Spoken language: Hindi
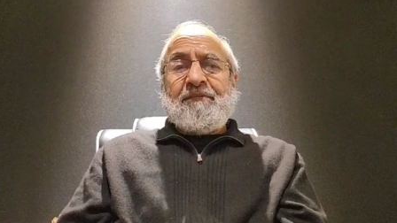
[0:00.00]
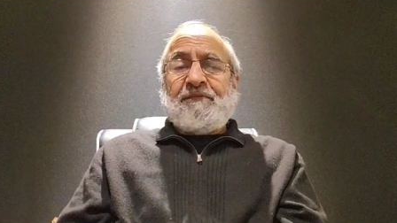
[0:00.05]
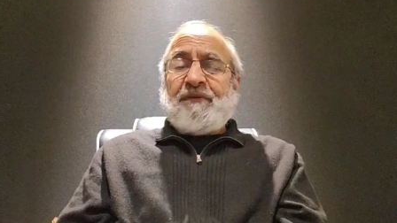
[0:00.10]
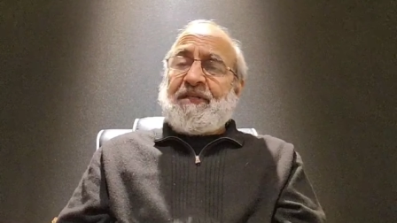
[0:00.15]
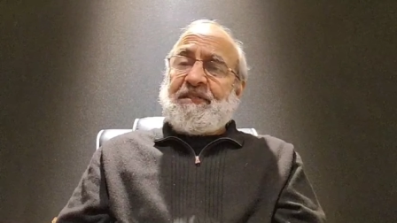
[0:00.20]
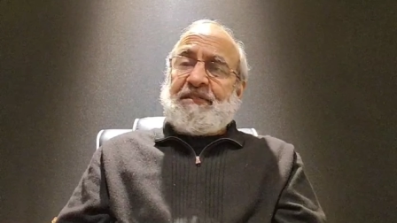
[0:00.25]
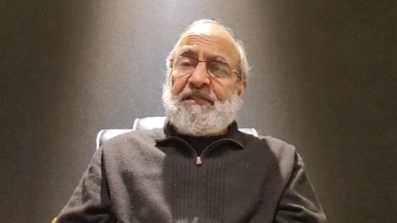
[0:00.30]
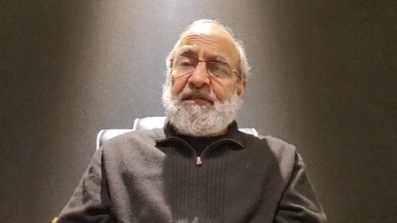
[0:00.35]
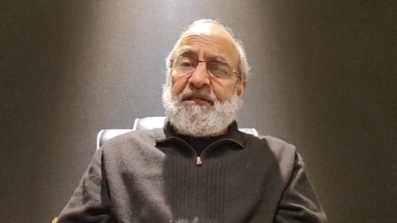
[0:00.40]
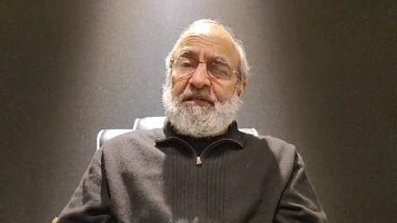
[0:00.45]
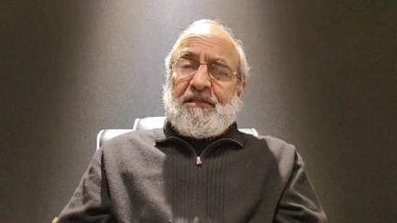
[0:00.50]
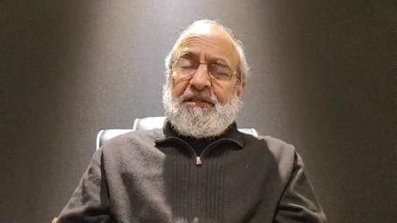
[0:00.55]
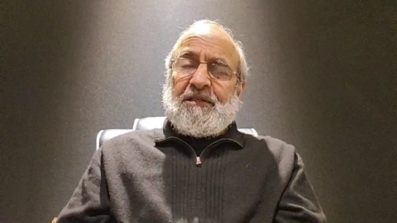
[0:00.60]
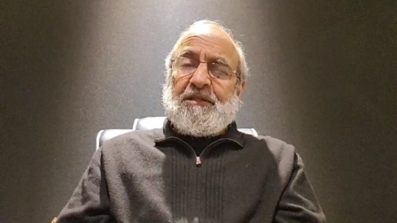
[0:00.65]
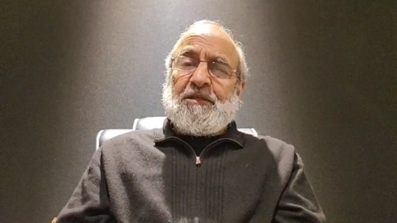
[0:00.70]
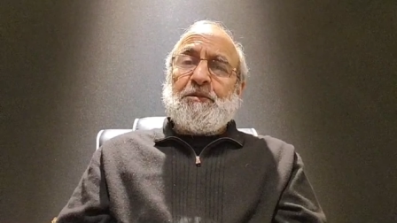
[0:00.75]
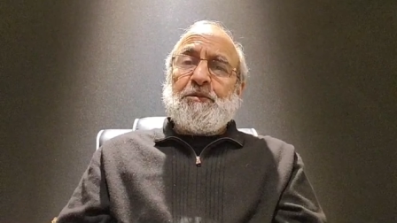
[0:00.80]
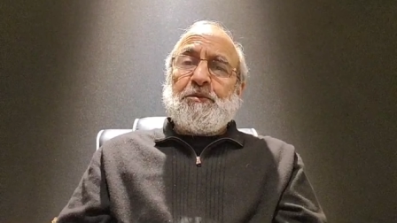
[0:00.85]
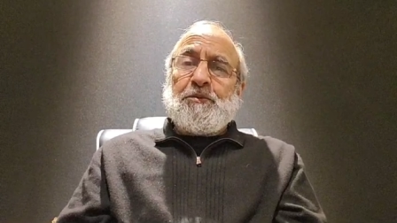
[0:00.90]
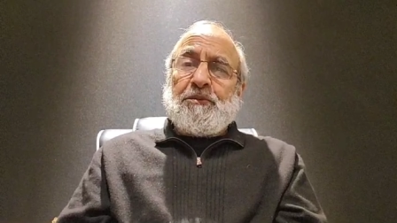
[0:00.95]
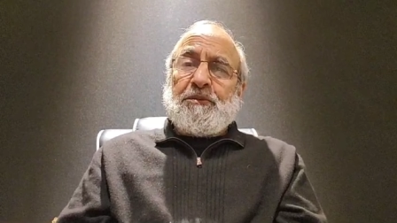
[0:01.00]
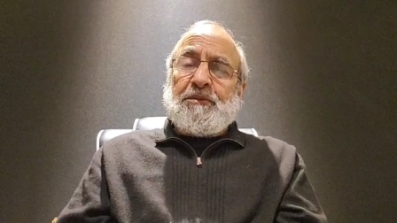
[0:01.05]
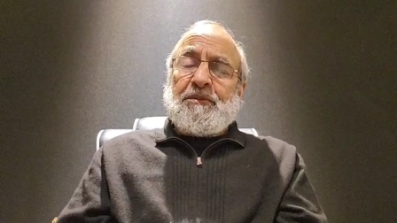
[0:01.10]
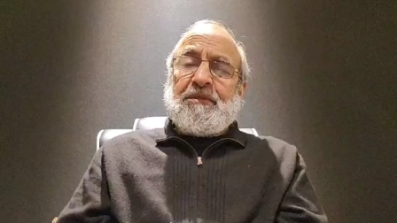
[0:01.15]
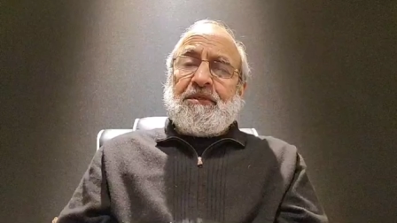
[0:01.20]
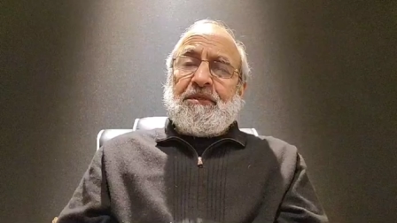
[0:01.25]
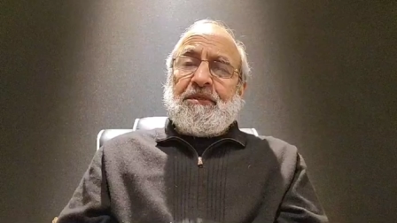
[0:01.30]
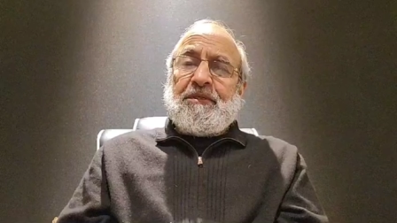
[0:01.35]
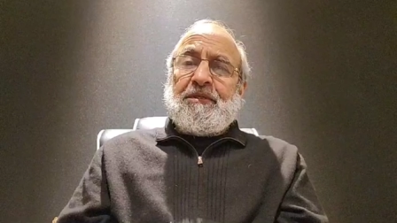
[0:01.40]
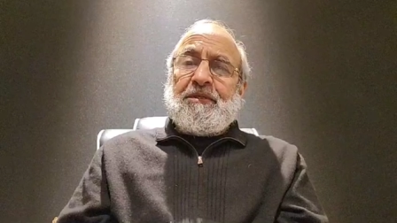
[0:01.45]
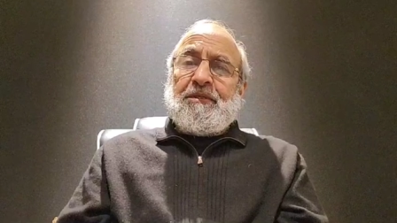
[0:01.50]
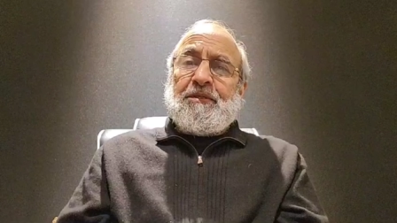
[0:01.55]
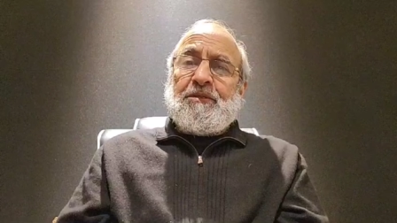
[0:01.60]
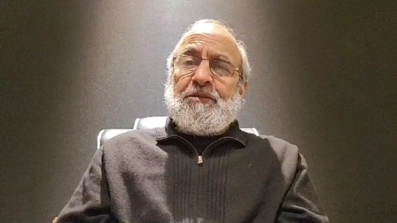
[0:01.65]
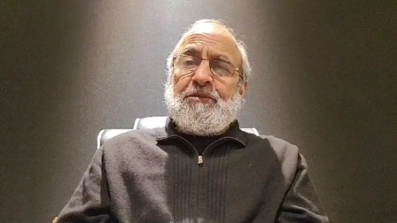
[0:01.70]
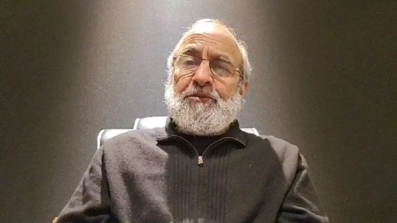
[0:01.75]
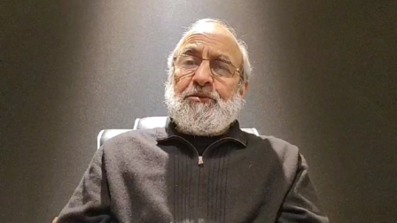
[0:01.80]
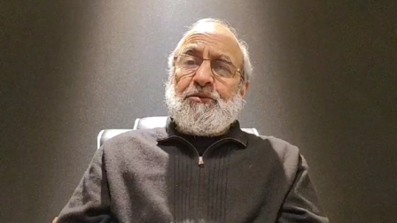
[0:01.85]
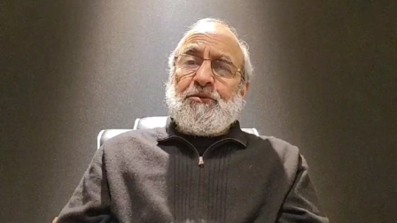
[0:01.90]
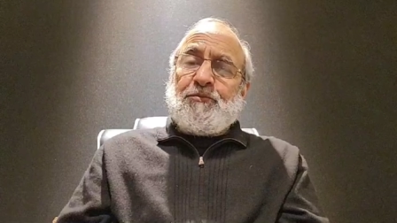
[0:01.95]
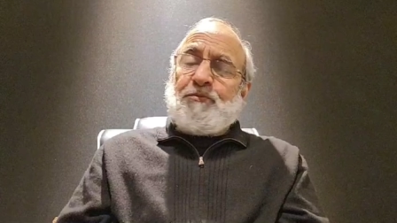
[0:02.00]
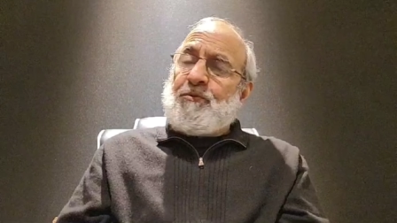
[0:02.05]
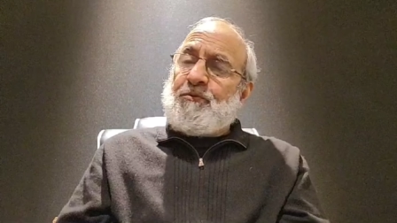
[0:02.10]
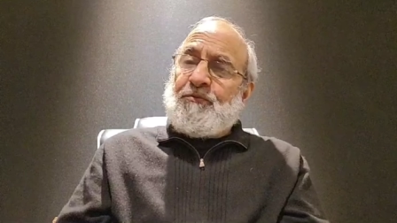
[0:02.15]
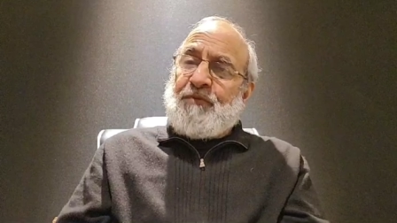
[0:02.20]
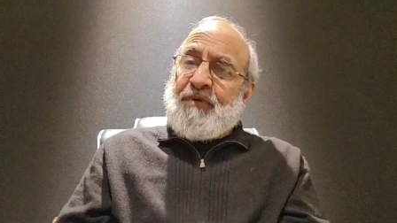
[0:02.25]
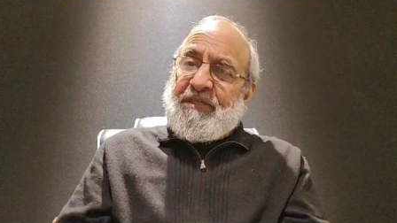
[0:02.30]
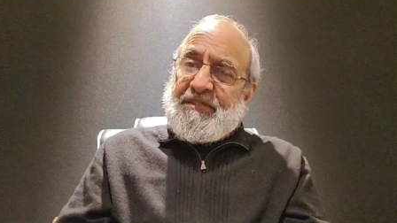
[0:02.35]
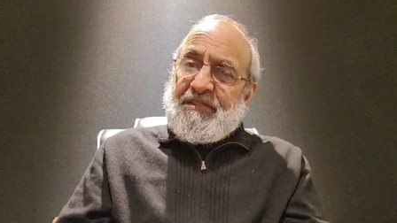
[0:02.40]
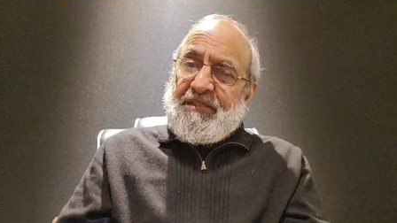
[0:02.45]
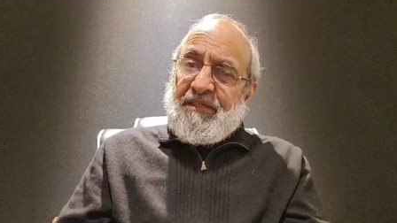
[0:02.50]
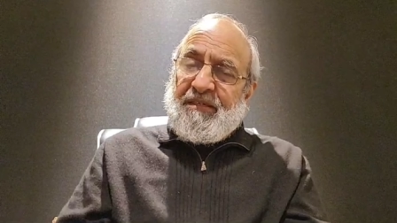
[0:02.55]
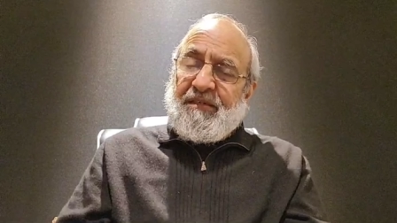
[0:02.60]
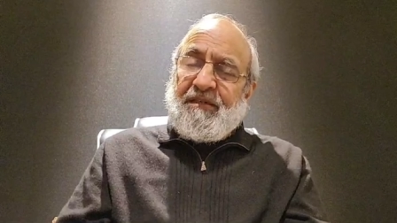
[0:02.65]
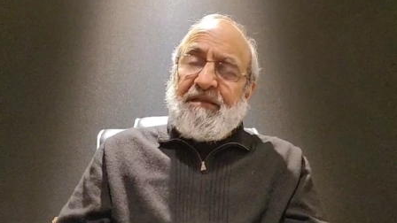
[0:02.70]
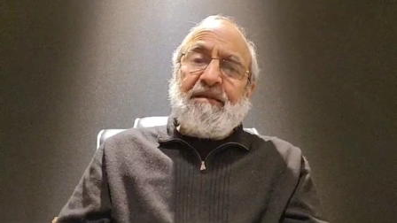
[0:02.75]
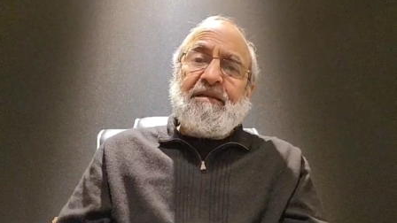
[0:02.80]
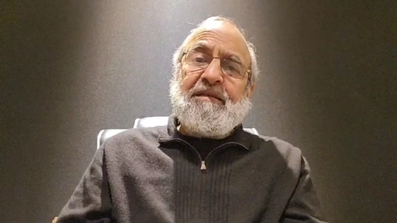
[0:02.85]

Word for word: फ़ैसला करना हो तो वो फ़ैसला करना